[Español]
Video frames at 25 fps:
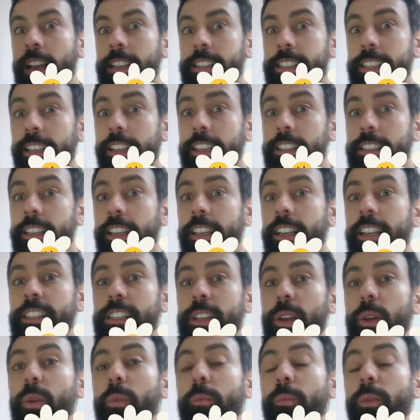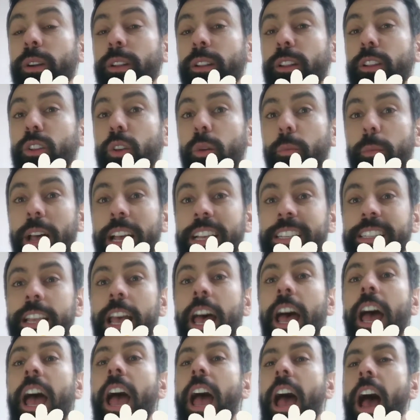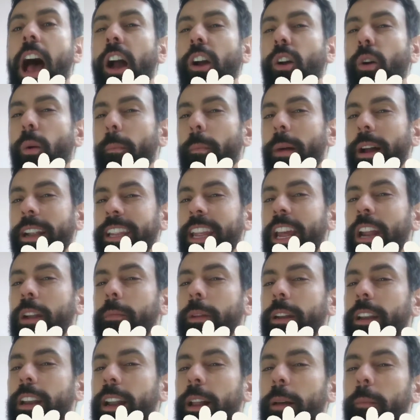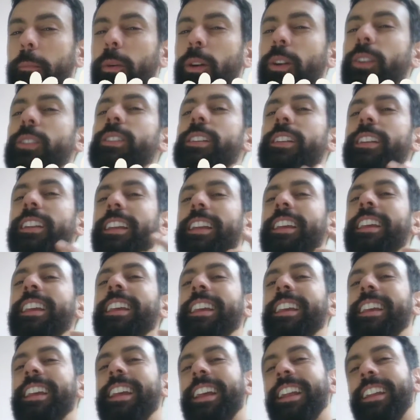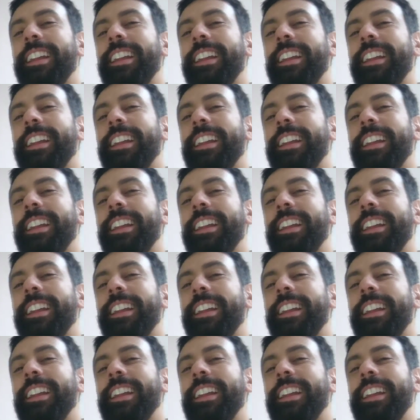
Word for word: Así que si quieren saber un poquitito más, acompañarme en el unboxing y